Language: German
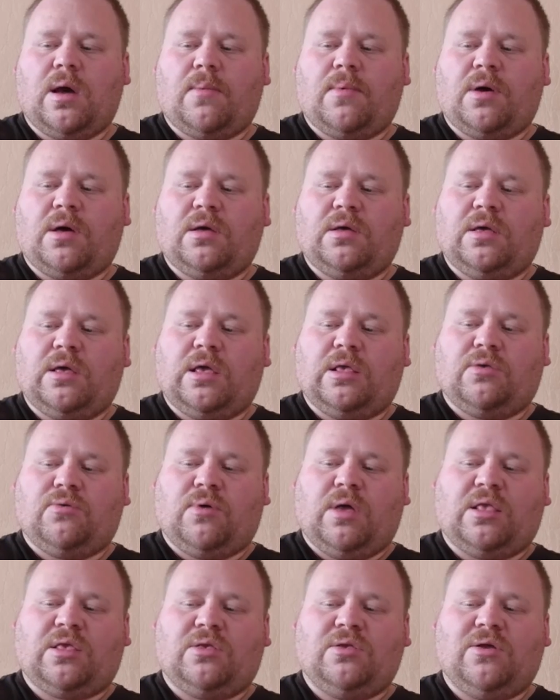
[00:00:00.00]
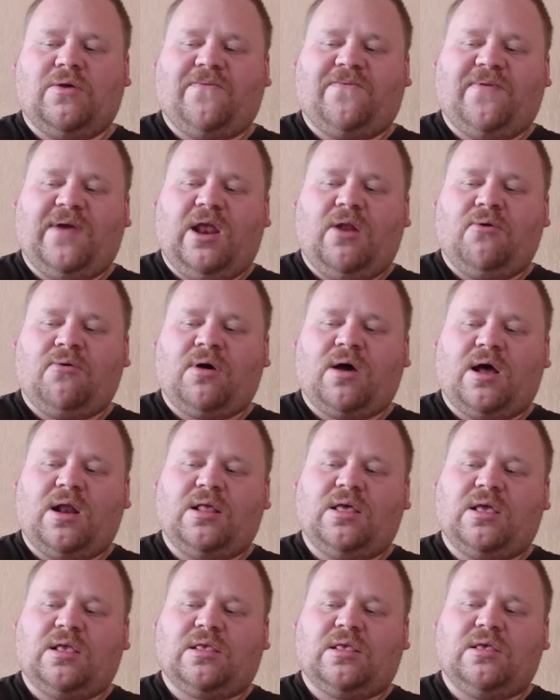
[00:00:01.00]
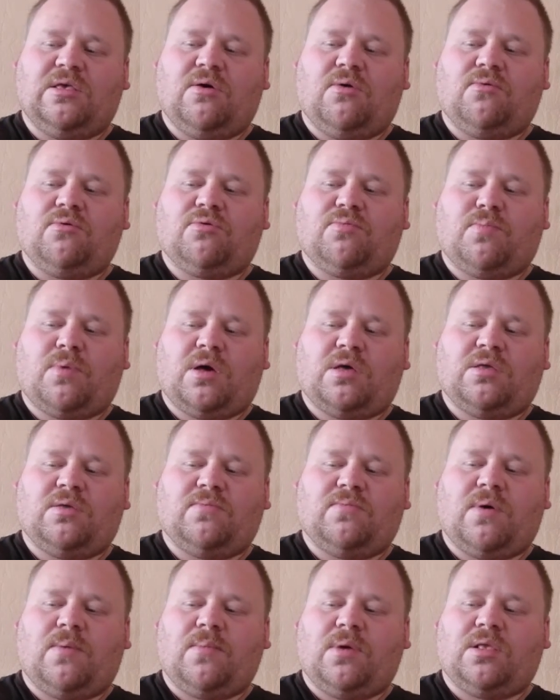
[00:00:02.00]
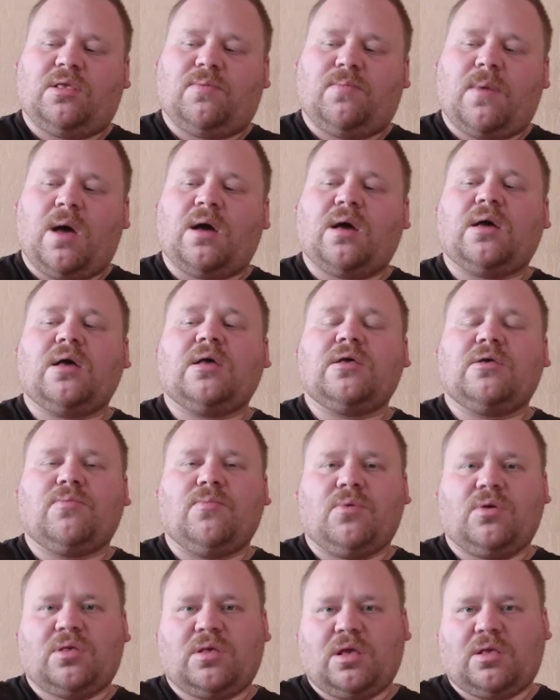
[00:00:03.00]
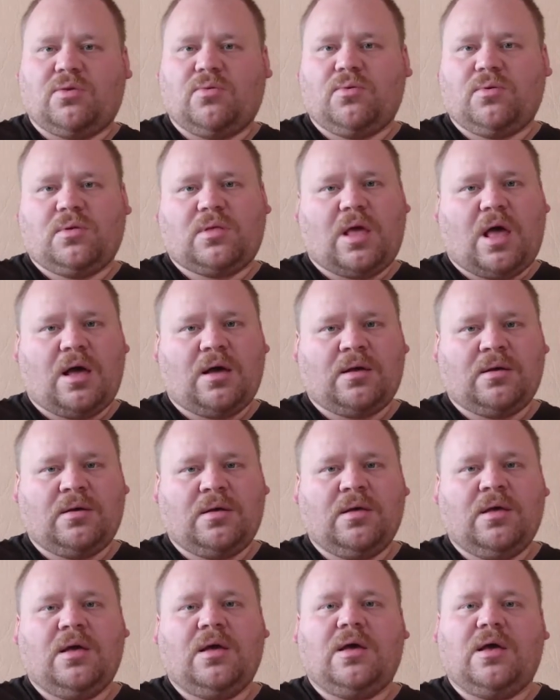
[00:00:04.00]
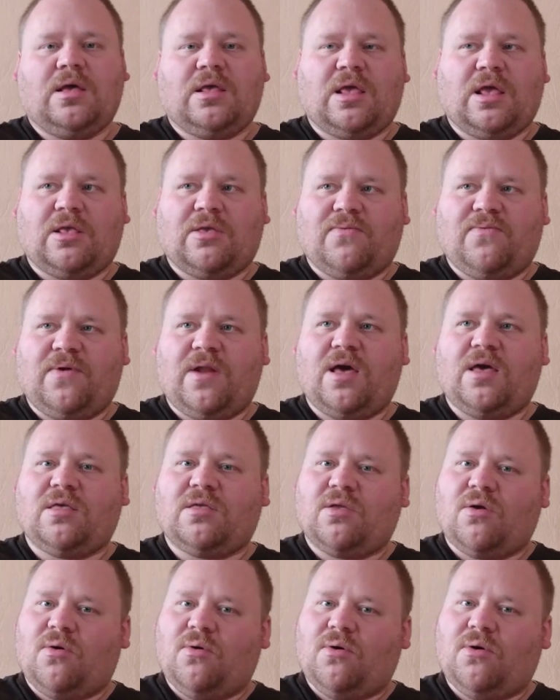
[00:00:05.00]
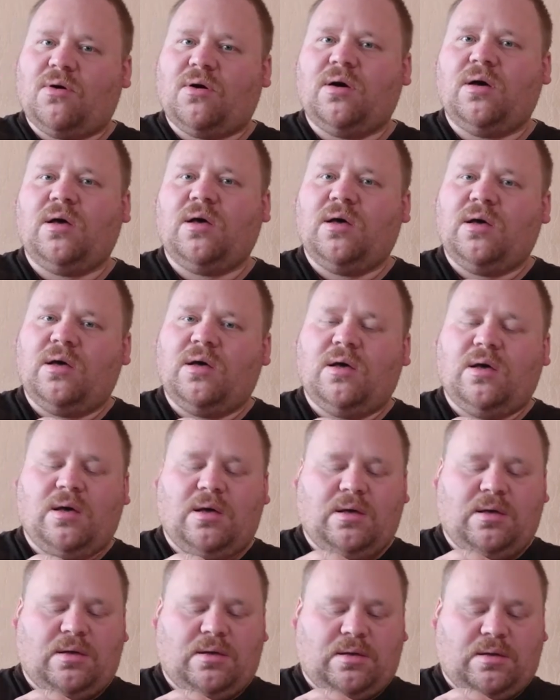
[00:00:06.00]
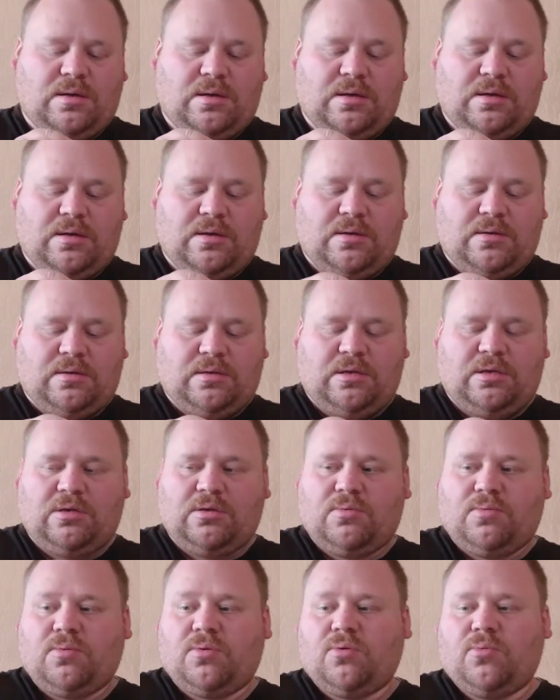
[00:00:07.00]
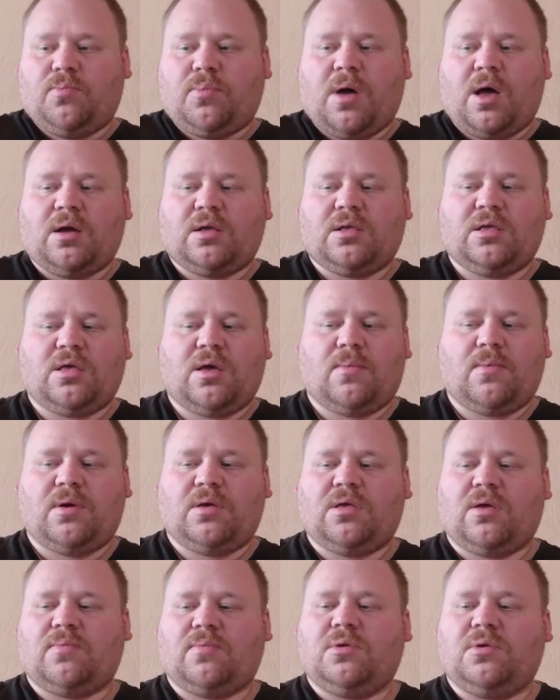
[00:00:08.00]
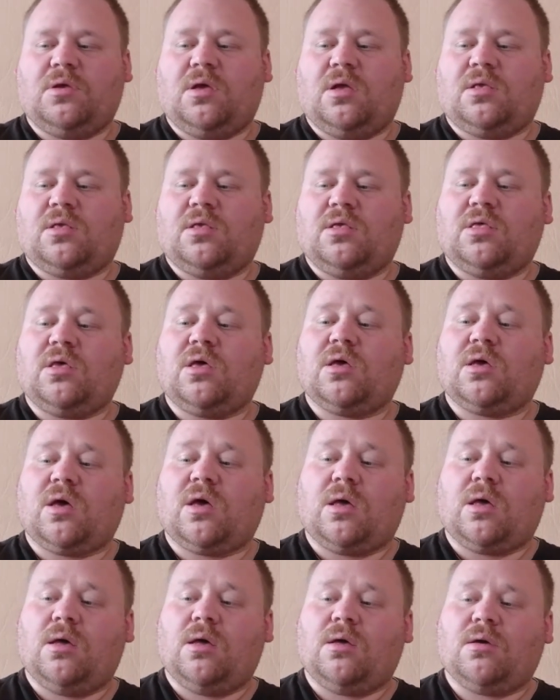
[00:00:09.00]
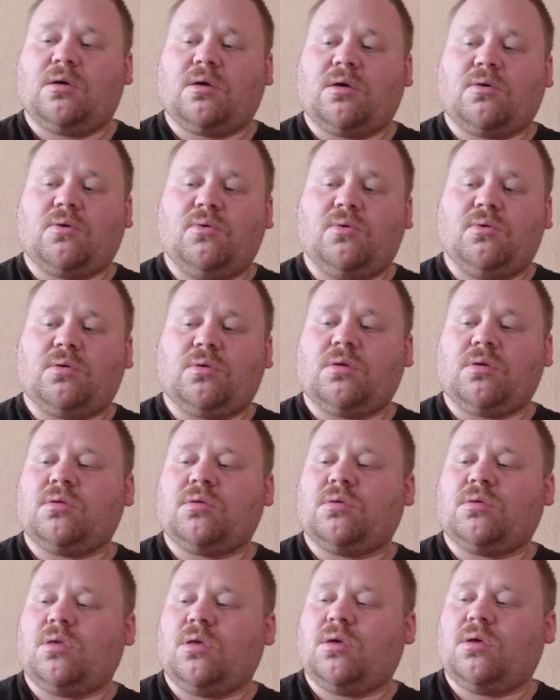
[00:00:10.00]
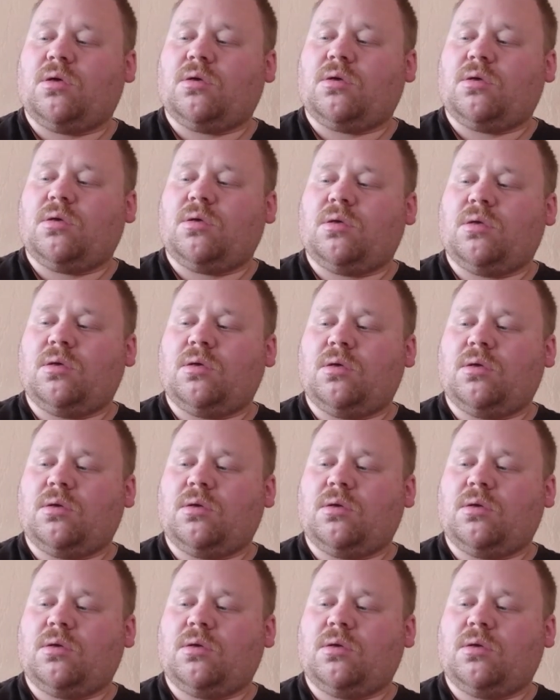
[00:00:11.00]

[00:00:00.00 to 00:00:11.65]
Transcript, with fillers: Aber also jetzt eine Empfehlung kann ich jetzt nicht aussprechen, wenn man es mag. Ich muss dazu sagen, ist jetzt vielleicht auch äh, nicht so praktisch, aber ich habe die jetzt nicht ge äh, gekühlt ge äh,